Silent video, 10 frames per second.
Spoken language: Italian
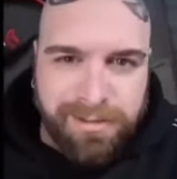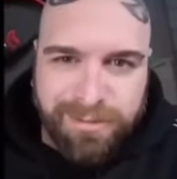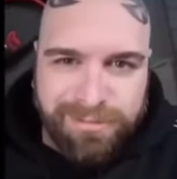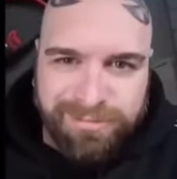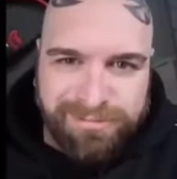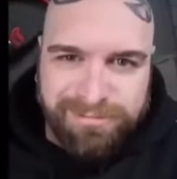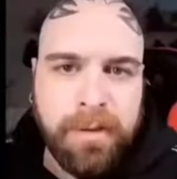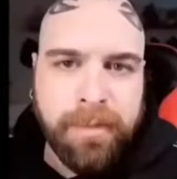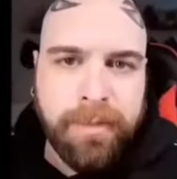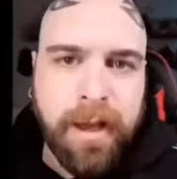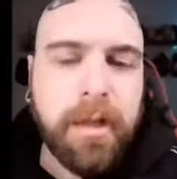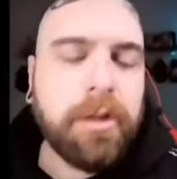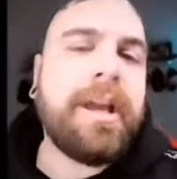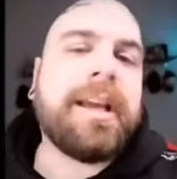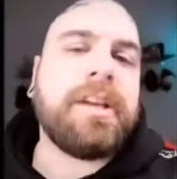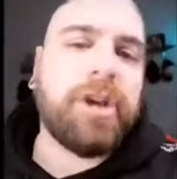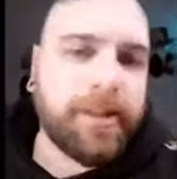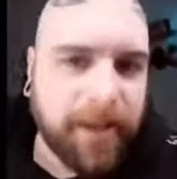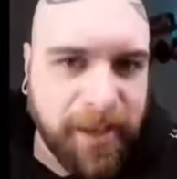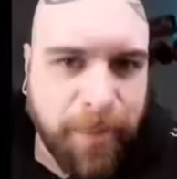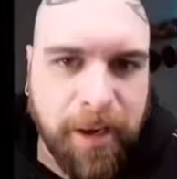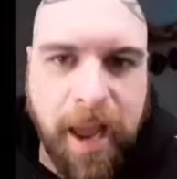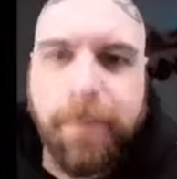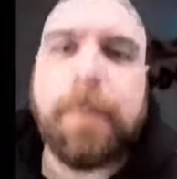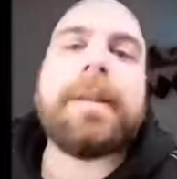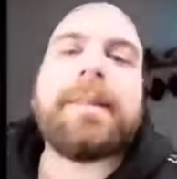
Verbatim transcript: problema mm, non è che ci attacchiamo all'hype,